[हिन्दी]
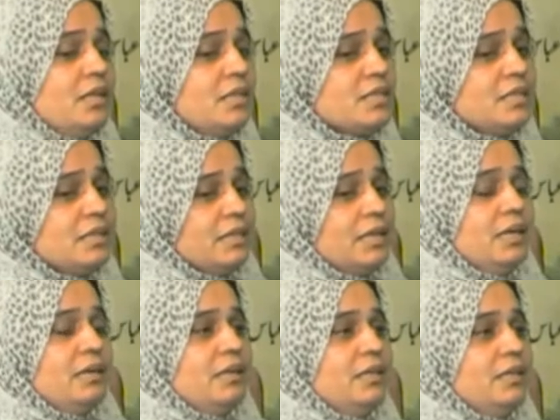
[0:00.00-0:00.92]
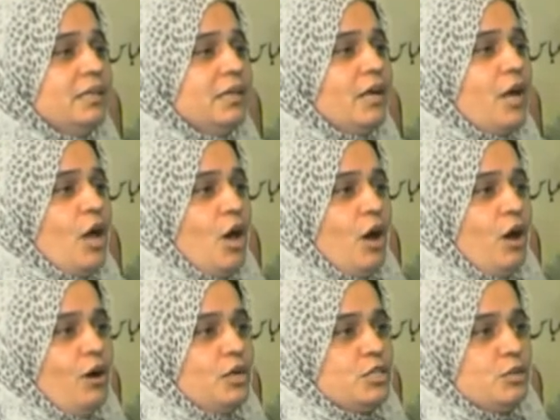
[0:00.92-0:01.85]
इसे देख रही थी
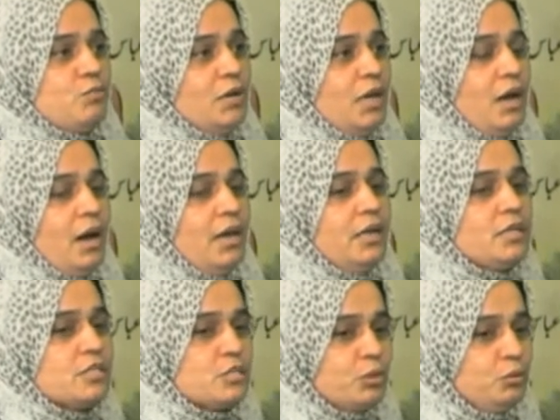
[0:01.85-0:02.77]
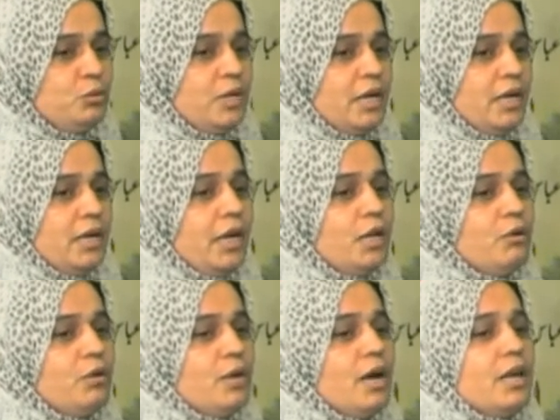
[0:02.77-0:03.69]
और हम्म। जब ये आले सऊद आए हैं
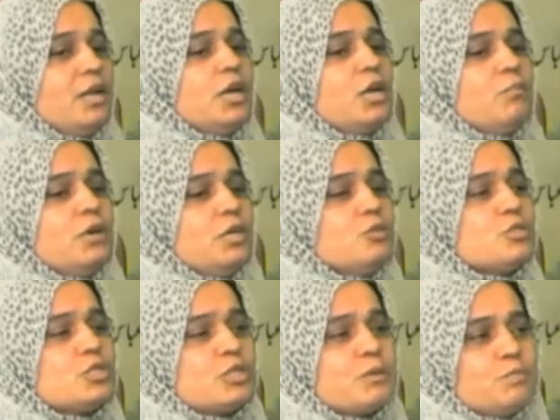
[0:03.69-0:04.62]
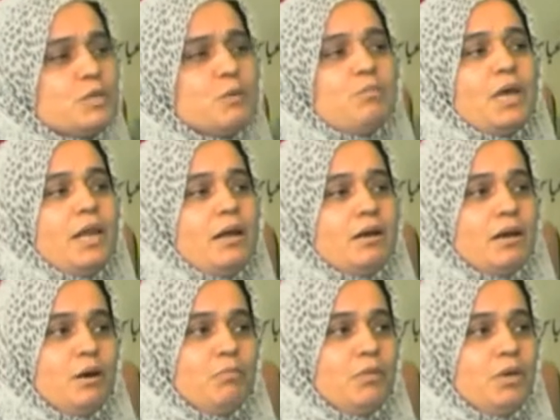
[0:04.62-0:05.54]
इन्होंने आने के बाद जो सबसे पहला
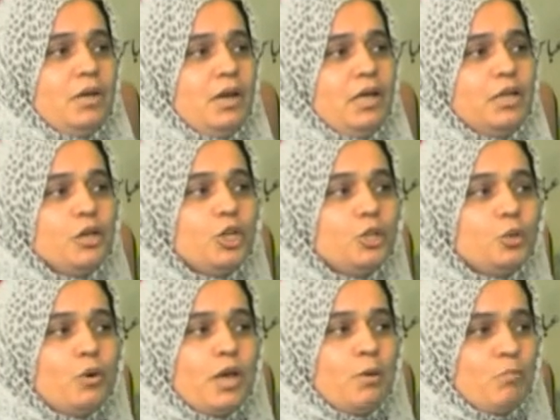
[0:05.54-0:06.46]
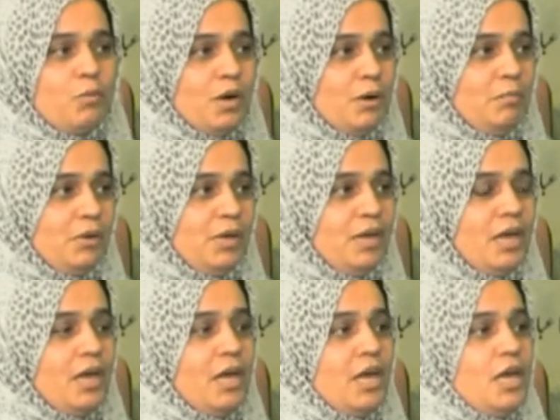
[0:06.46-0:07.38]
काम किया इन्होंने दो अहम काम किए
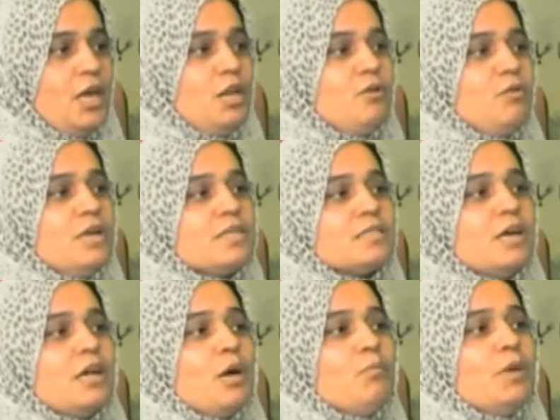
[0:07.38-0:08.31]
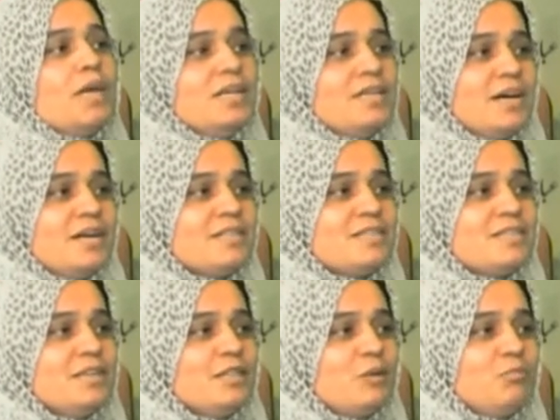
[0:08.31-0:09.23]
इन्होंने इसका नाम हिजाज
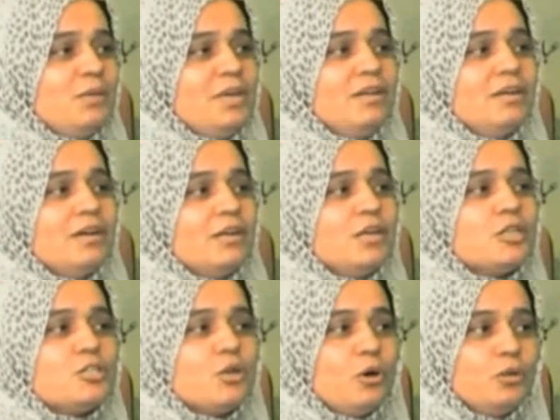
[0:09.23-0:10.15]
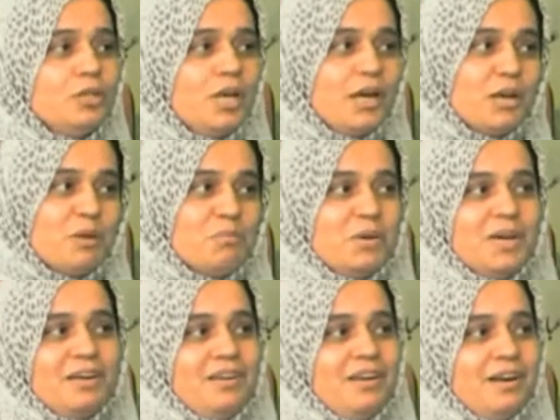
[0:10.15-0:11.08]
से तब्दील कर कर सऊदी
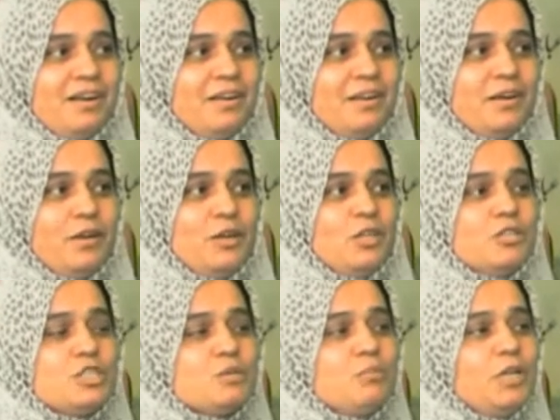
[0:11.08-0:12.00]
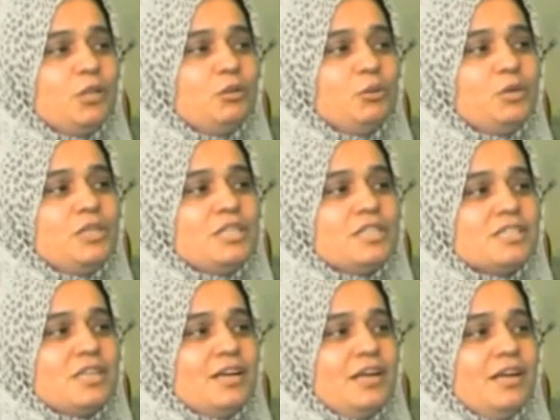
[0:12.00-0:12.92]
अरेबिया किया जिसमें दो
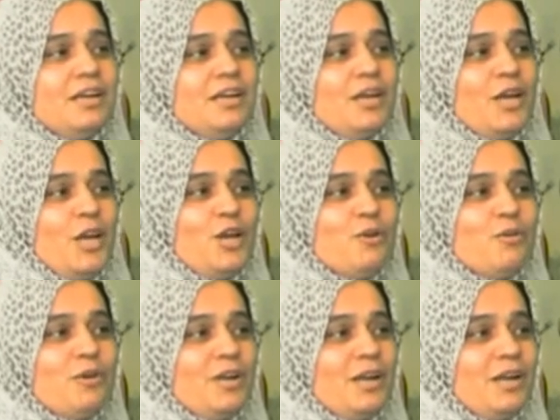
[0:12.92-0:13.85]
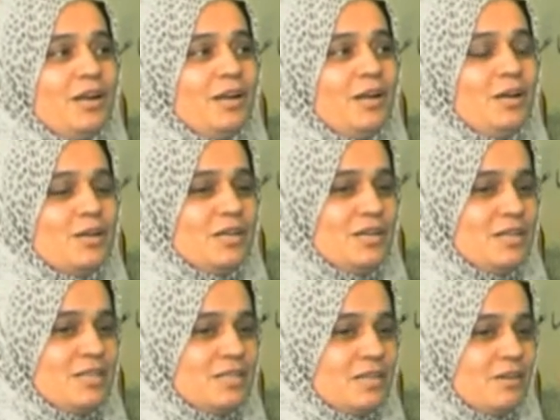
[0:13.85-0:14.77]
चीज़ें
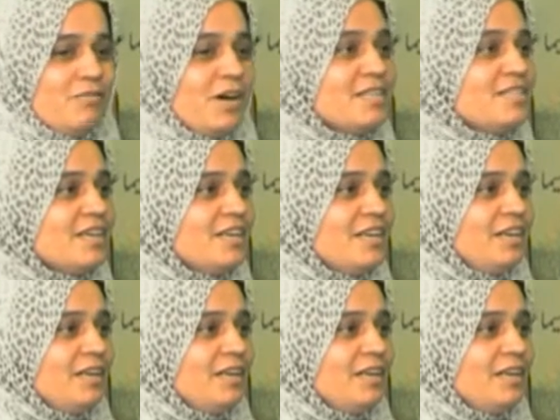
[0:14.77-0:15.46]
इन्होंने वाजे की